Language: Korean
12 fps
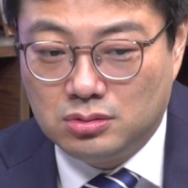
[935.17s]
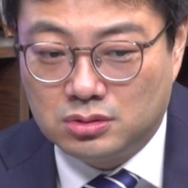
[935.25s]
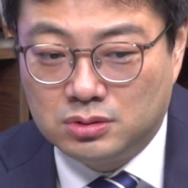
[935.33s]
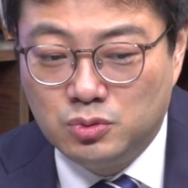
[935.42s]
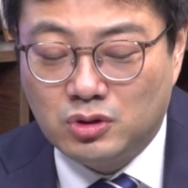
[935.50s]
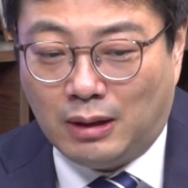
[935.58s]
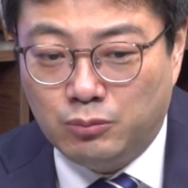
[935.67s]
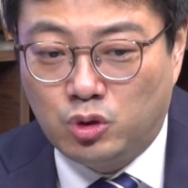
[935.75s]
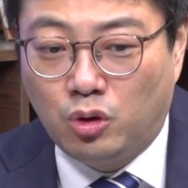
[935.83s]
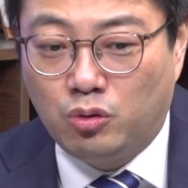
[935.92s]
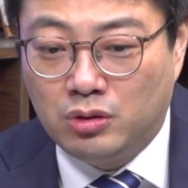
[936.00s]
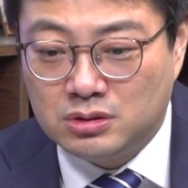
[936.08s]

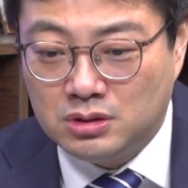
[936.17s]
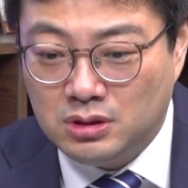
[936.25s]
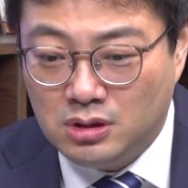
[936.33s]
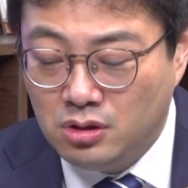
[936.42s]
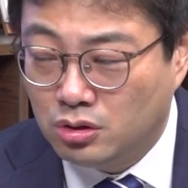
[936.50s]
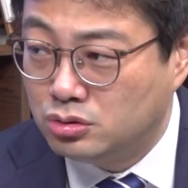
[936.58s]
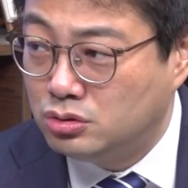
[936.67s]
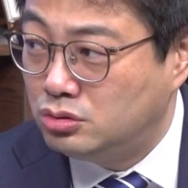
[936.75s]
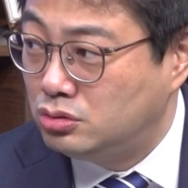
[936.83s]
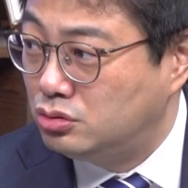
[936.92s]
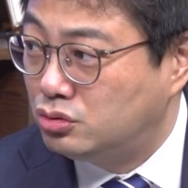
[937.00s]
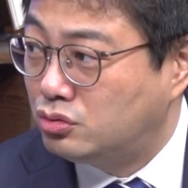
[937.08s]
금융감독원에서
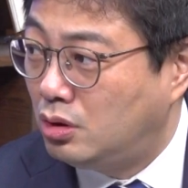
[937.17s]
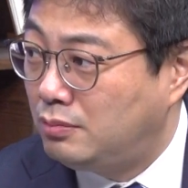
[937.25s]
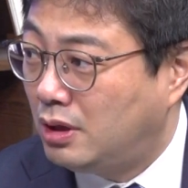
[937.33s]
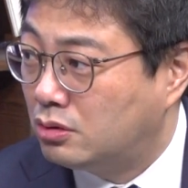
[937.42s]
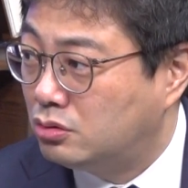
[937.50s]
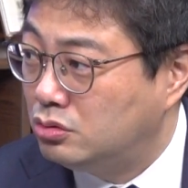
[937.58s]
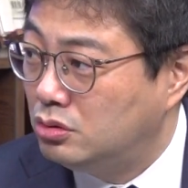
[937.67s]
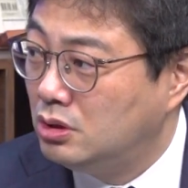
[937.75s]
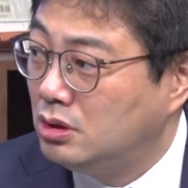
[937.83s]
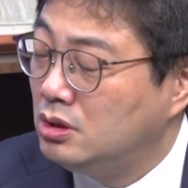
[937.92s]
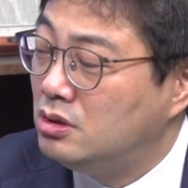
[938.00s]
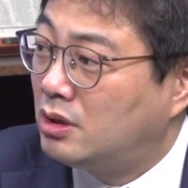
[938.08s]
인력을 충원받고
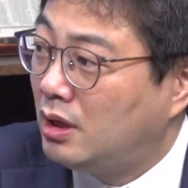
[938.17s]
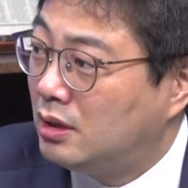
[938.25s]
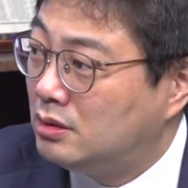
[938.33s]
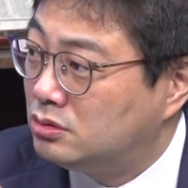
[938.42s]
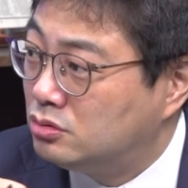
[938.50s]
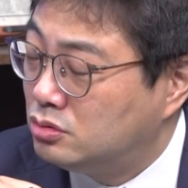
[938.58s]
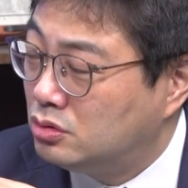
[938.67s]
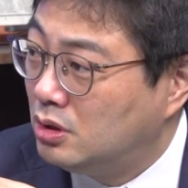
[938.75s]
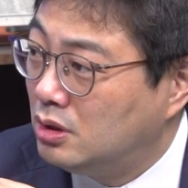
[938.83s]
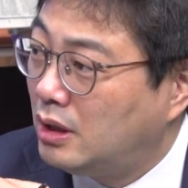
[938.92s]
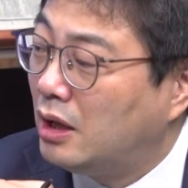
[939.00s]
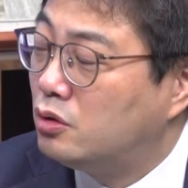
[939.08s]
이렇게 해가지고
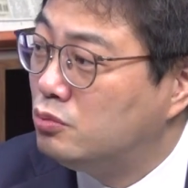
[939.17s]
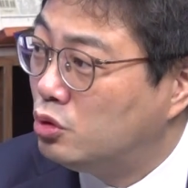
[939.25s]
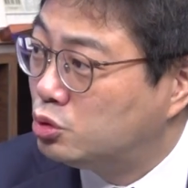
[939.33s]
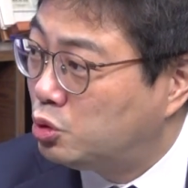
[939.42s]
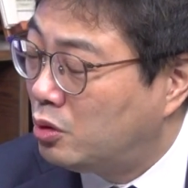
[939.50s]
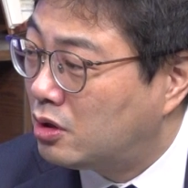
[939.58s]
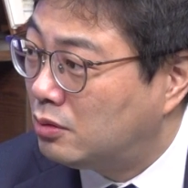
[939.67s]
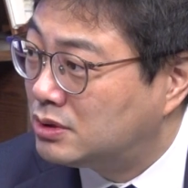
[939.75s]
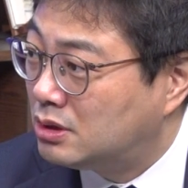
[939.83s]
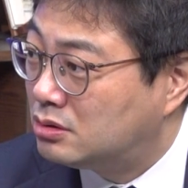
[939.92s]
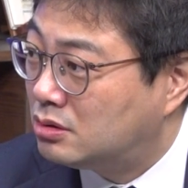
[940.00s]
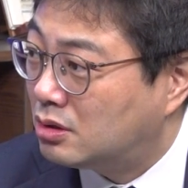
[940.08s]
대규모
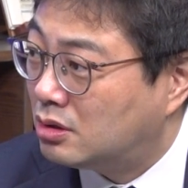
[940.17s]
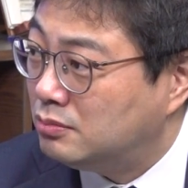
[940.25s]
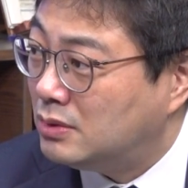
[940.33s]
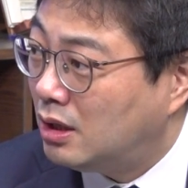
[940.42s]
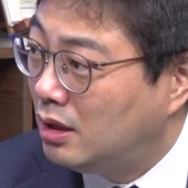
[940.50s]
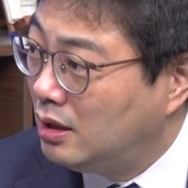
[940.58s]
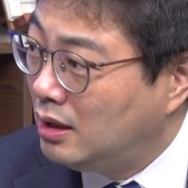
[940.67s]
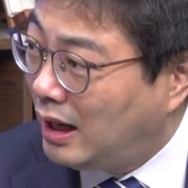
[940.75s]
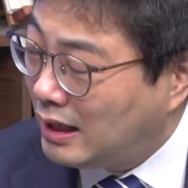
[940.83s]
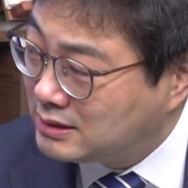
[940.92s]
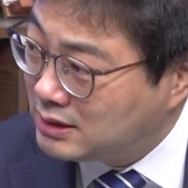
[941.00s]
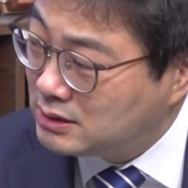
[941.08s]
종합검사를 들어올 겁니다.
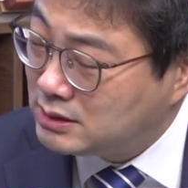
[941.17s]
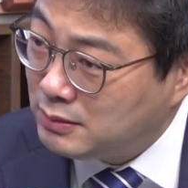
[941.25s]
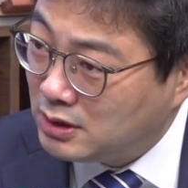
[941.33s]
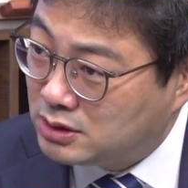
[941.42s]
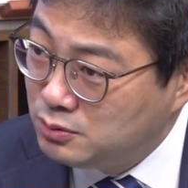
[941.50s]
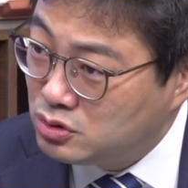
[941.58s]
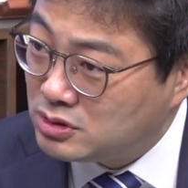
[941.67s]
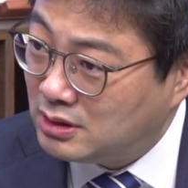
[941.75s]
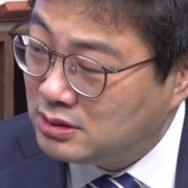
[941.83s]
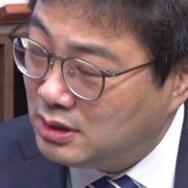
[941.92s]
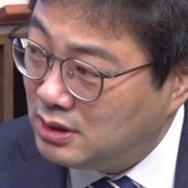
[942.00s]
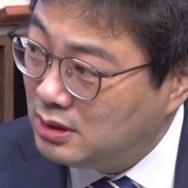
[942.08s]
아시겠지만
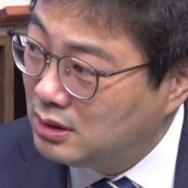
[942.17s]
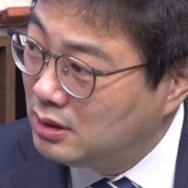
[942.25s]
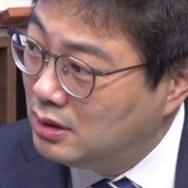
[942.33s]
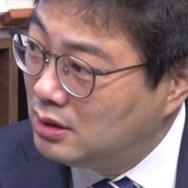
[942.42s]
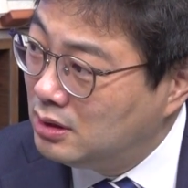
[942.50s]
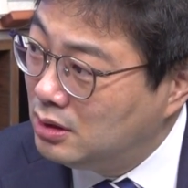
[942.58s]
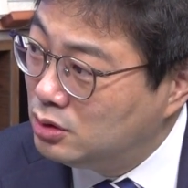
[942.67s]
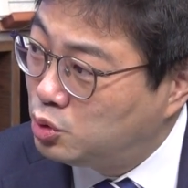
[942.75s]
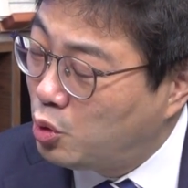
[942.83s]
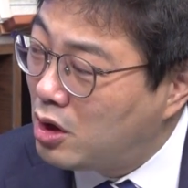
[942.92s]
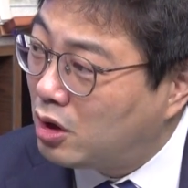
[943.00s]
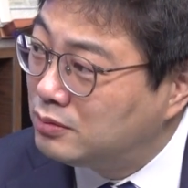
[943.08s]
금융사들이
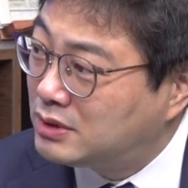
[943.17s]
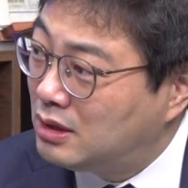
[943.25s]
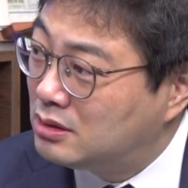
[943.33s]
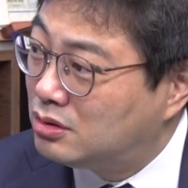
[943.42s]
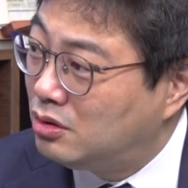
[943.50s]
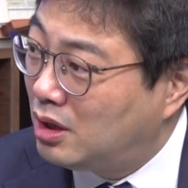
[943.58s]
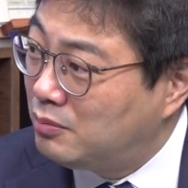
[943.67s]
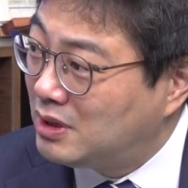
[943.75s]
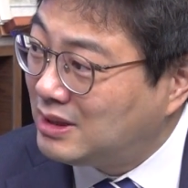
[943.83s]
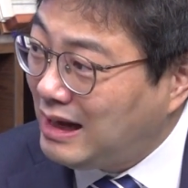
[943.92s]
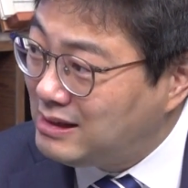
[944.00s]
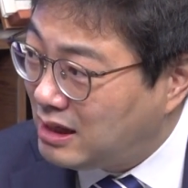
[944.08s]
종합검사를
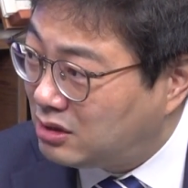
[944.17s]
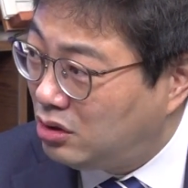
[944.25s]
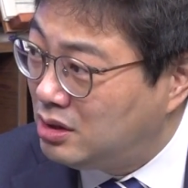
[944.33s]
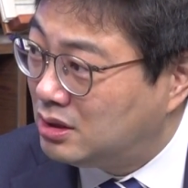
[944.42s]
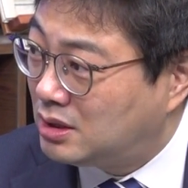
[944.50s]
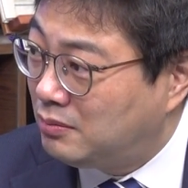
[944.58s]
들어가면 탈탈 털리기